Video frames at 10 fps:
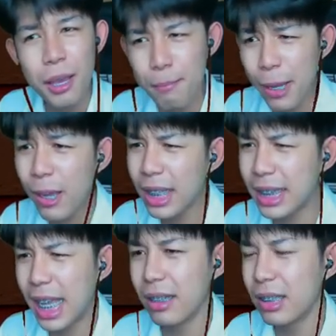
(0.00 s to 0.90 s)
ไม่ค่อยถ
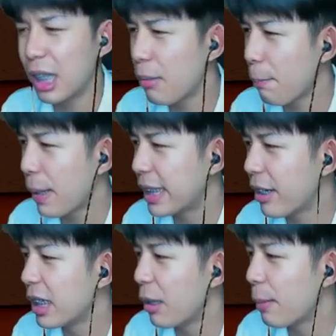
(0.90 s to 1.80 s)
นัดแล้วแบบไปแนว
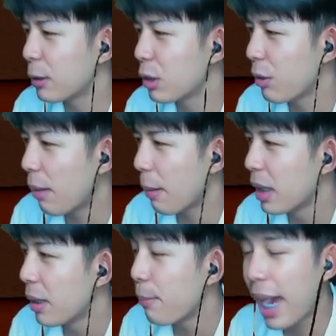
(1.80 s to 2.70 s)
อื่นแล้วมันรู้สึกว่าแบบ
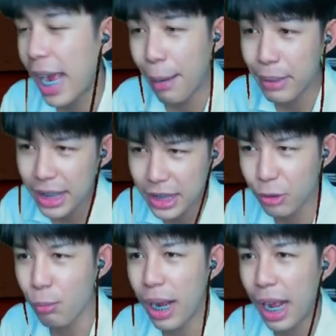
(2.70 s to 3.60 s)
บางครั้งมันก็สนุ
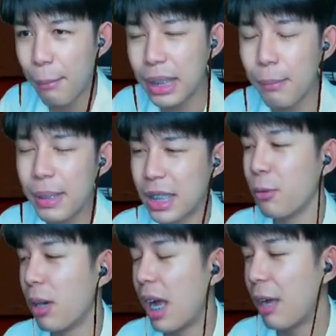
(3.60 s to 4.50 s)
กบางครั้งมันก็ไม่สนุ
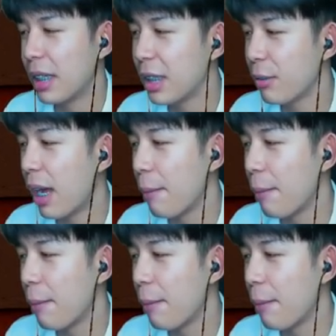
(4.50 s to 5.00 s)
กอ่ะเอางี้ดีกว่า